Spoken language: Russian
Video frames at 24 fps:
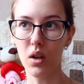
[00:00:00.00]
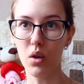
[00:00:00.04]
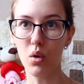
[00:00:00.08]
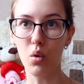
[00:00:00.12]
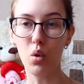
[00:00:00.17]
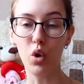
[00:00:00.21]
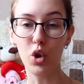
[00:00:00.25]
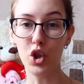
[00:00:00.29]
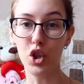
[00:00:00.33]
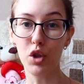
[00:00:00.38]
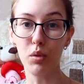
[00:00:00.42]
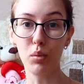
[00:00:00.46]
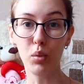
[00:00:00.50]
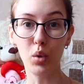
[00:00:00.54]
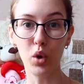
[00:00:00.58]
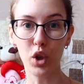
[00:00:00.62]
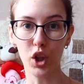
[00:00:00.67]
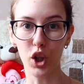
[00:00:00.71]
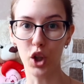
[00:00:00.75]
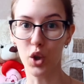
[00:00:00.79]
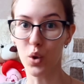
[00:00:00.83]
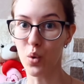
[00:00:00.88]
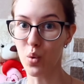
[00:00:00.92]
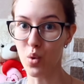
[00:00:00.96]
очень
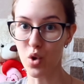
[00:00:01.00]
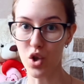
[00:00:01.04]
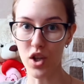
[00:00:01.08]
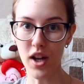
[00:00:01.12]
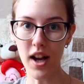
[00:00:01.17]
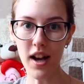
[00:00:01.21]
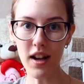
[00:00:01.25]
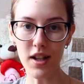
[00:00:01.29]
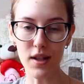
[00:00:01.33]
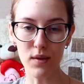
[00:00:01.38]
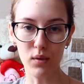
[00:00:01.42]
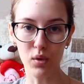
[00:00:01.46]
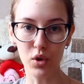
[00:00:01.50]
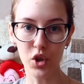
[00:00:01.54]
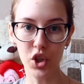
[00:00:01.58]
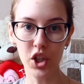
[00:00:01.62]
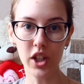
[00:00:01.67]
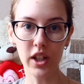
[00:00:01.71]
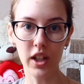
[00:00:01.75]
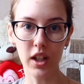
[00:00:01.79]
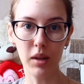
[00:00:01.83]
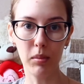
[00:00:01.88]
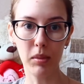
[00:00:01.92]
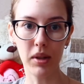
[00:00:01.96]
многих ушах
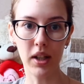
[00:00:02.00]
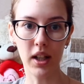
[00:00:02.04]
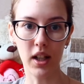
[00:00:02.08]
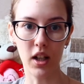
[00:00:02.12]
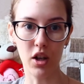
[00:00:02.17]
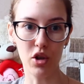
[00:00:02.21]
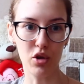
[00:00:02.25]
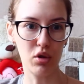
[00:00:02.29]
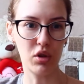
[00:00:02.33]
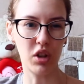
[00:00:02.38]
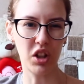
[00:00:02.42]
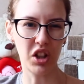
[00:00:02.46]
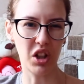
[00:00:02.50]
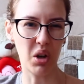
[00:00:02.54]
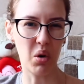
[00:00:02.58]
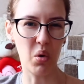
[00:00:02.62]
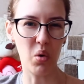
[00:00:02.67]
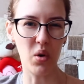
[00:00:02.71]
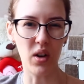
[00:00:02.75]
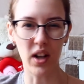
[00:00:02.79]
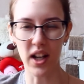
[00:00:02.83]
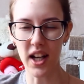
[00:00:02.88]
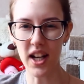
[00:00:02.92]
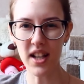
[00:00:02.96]
звучит именно как что-то
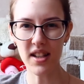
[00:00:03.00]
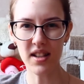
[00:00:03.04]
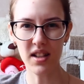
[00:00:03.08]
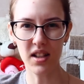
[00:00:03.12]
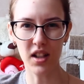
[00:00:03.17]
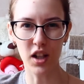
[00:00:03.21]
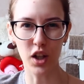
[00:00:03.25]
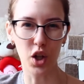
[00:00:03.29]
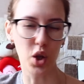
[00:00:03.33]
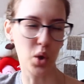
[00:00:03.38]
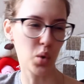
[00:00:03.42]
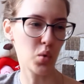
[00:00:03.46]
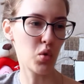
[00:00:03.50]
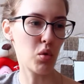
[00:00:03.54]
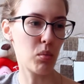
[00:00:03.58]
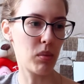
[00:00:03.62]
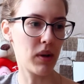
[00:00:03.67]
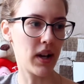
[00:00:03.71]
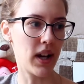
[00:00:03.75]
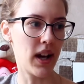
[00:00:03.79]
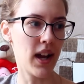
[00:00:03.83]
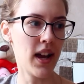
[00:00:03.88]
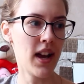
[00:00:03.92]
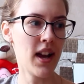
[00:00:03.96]
такое резкое,
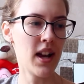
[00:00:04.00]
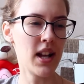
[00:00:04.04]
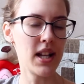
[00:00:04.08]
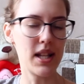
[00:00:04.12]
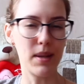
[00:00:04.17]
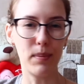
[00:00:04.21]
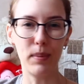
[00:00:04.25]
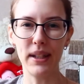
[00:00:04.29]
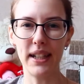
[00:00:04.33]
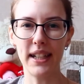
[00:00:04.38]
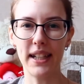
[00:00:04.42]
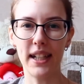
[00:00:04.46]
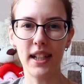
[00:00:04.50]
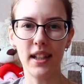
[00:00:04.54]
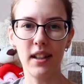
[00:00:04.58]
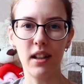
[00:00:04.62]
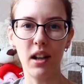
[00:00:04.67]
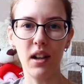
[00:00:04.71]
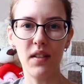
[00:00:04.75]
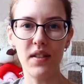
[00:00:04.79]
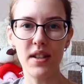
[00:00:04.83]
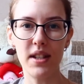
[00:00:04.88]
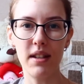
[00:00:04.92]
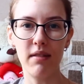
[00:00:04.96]
грубое, типа я
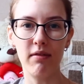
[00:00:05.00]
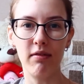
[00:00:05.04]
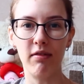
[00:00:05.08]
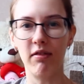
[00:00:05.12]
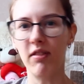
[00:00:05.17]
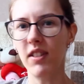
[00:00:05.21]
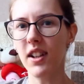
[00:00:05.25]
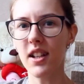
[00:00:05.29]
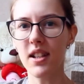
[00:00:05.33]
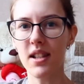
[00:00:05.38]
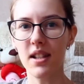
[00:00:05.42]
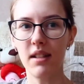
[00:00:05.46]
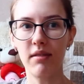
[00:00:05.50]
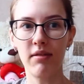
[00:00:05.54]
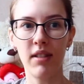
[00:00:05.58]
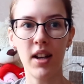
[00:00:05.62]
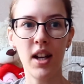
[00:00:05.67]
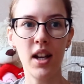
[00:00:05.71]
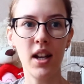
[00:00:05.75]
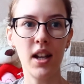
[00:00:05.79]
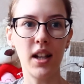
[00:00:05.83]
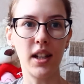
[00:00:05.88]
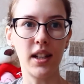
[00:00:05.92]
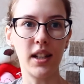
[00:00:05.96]
кидаю всем вызов,
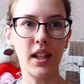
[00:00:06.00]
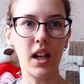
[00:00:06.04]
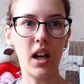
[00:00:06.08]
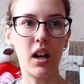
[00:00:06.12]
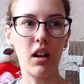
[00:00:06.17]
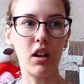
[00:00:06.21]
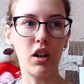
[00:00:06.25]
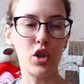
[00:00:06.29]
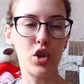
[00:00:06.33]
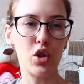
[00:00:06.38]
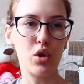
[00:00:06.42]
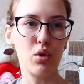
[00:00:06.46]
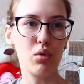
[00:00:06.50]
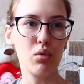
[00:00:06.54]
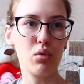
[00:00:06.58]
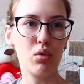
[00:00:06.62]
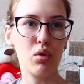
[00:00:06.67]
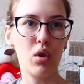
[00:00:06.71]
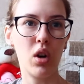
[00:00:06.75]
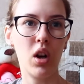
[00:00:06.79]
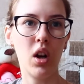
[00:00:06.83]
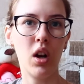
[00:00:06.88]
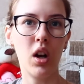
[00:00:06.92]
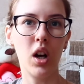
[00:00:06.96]
я
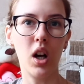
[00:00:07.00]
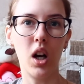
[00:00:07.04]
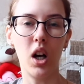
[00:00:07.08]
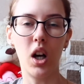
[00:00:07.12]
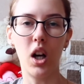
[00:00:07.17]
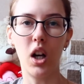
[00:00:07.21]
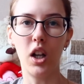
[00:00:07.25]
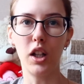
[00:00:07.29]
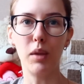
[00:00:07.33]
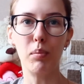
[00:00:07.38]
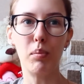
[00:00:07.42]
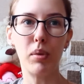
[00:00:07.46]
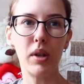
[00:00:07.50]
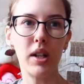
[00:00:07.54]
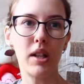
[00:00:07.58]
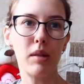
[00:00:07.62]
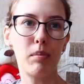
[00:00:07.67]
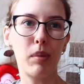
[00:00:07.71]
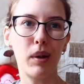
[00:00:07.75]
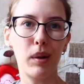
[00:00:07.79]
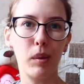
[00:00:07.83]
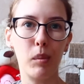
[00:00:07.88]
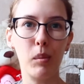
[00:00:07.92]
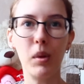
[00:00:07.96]
хочу э, не
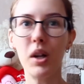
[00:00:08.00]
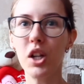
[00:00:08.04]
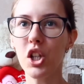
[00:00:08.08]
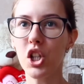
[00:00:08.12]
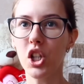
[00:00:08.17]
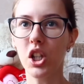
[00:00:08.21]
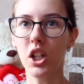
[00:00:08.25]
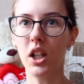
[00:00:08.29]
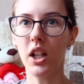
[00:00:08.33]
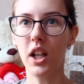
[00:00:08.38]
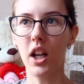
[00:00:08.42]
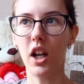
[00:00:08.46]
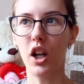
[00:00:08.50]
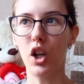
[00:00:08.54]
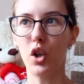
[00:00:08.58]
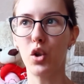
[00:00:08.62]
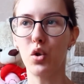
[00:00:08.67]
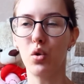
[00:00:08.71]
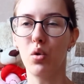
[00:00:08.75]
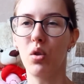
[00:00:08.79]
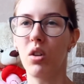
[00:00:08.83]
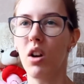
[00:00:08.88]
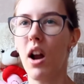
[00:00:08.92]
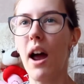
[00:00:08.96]
брить подмышки, я
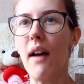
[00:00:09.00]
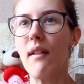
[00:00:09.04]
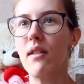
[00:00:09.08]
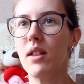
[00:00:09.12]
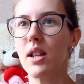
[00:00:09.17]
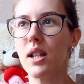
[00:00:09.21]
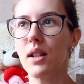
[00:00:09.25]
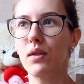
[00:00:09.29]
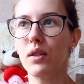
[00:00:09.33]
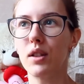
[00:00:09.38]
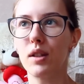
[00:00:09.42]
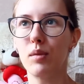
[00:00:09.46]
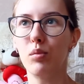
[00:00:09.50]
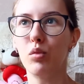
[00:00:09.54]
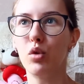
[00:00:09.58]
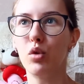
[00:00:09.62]
хочу равенство с